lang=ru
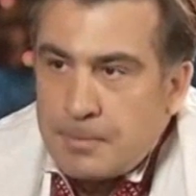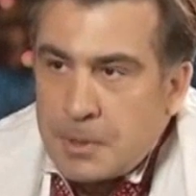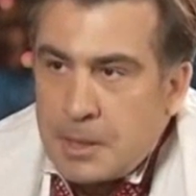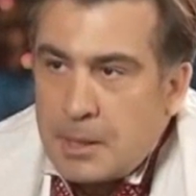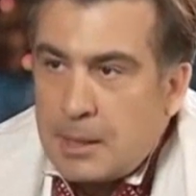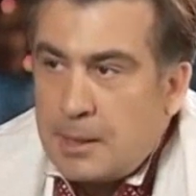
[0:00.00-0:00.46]

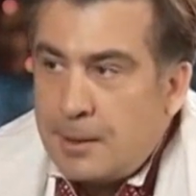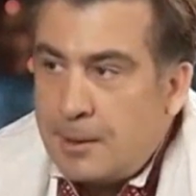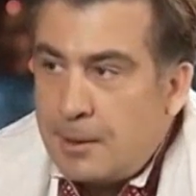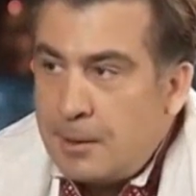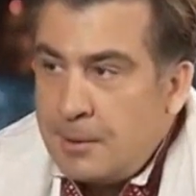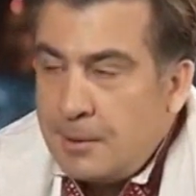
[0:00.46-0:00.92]
И
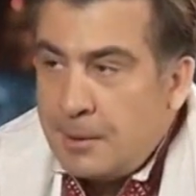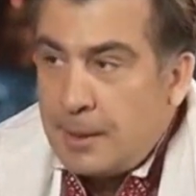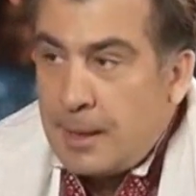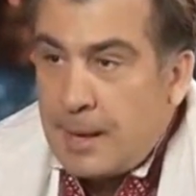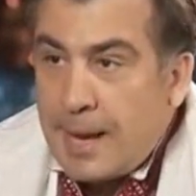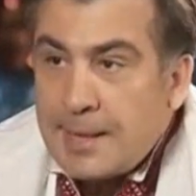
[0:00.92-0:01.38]
э,
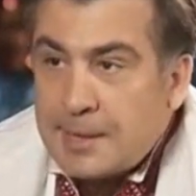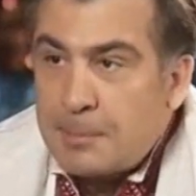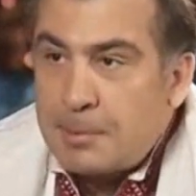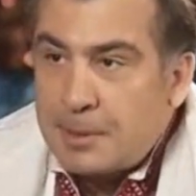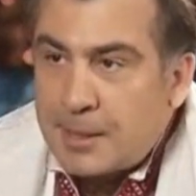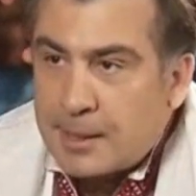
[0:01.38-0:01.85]
это
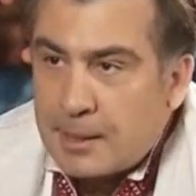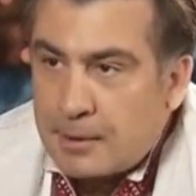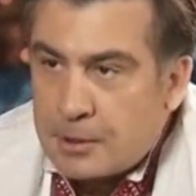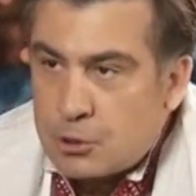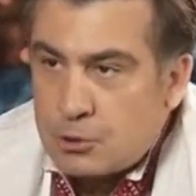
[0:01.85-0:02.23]
было главное,